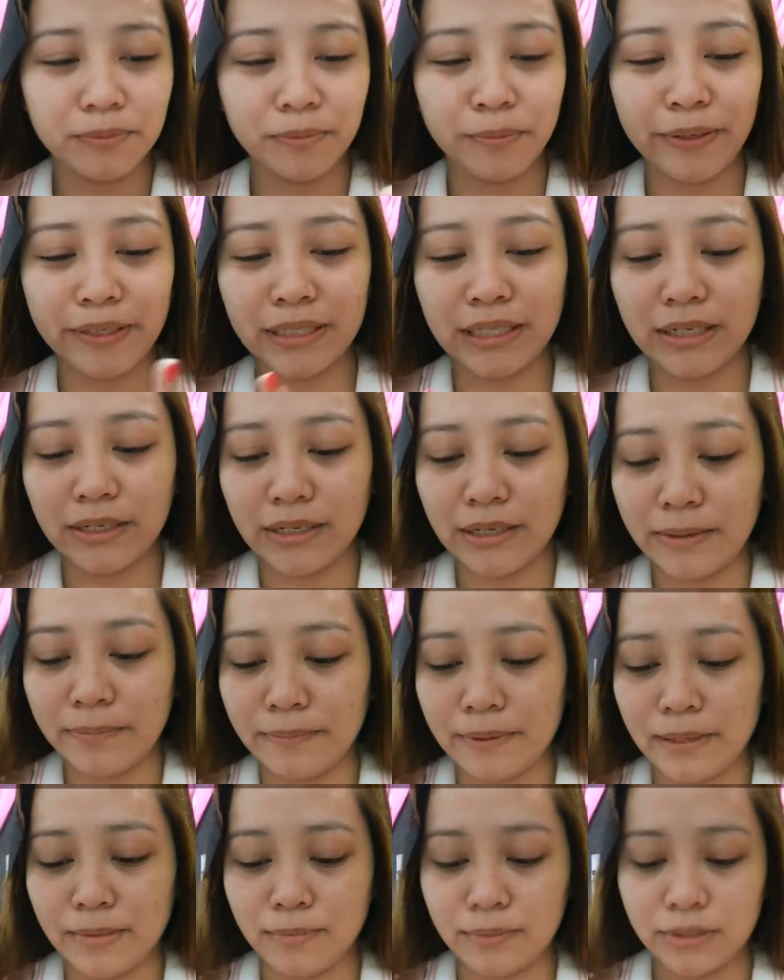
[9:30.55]
Pwede ko lang
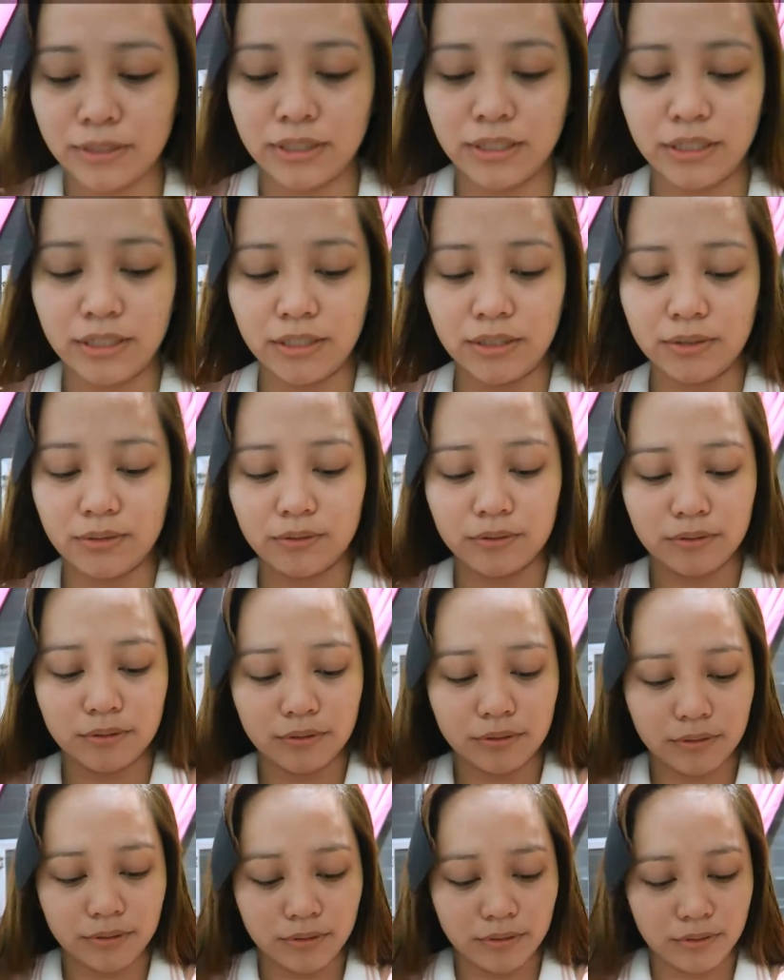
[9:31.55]
paamin sa inyo.
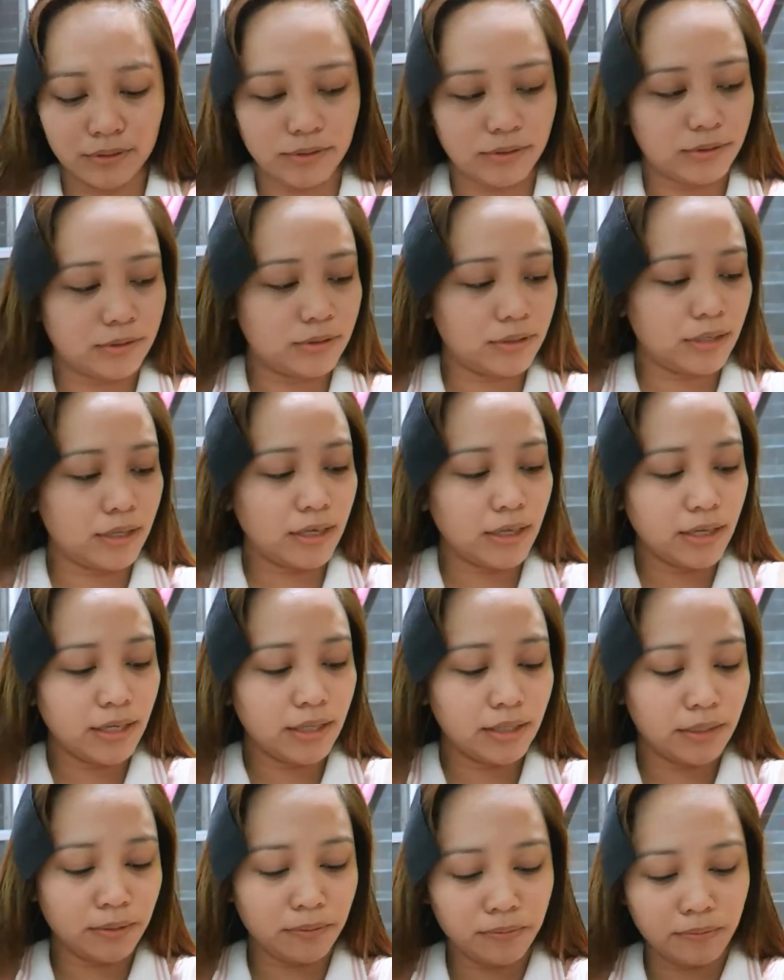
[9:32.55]

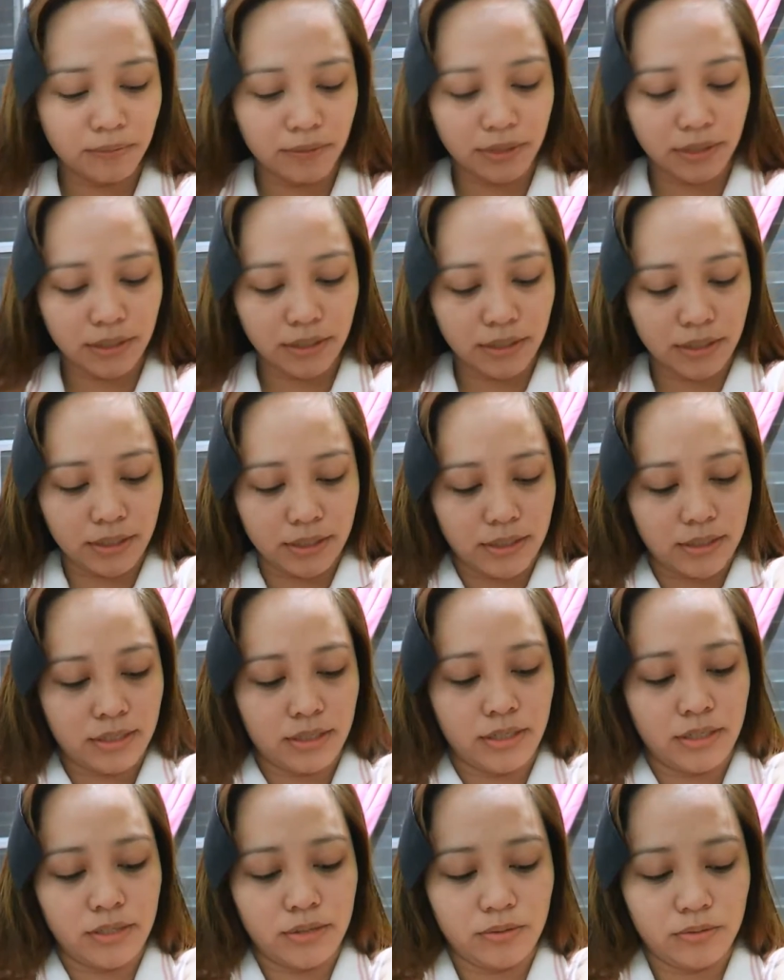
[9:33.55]
Anyway,
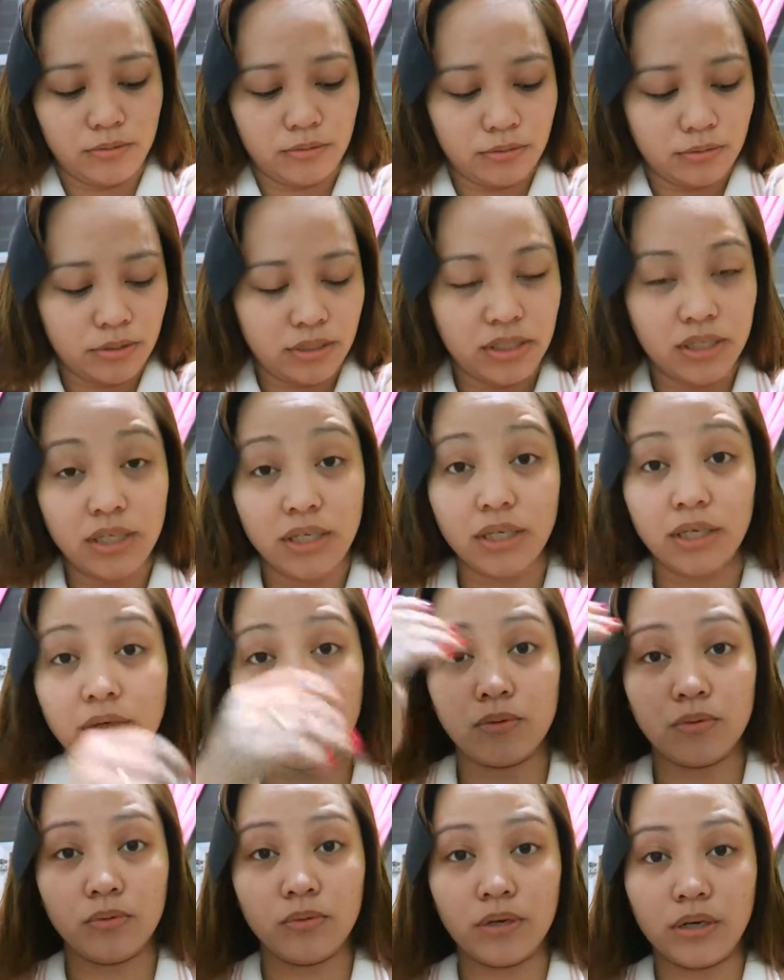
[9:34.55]
sa inyo. Si
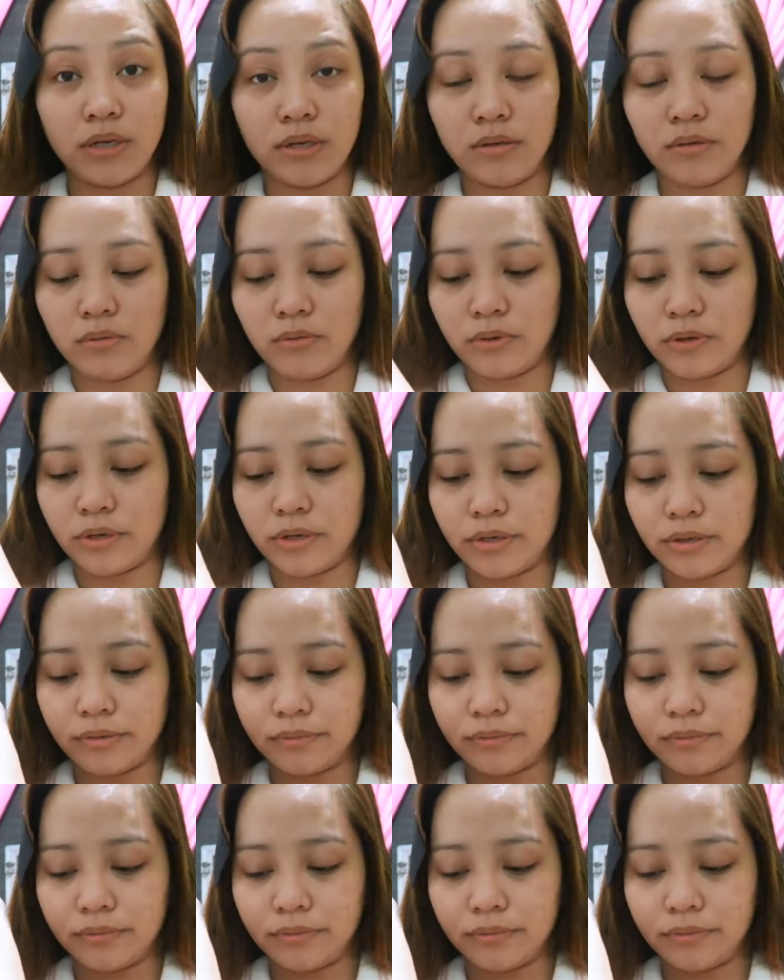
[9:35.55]
Kobalor.